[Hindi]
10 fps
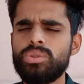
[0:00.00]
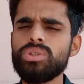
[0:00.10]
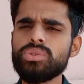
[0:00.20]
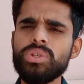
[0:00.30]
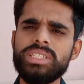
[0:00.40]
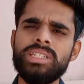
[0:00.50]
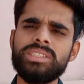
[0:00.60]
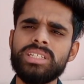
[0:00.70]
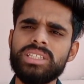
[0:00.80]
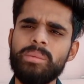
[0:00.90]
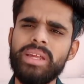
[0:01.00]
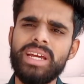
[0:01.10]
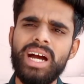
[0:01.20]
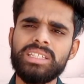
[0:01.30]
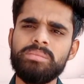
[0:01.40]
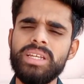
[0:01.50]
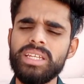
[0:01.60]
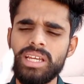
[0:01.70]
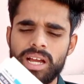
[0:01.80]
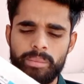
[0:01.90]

दोस्तों ये जनसत्ता मेरे हाथ में क्या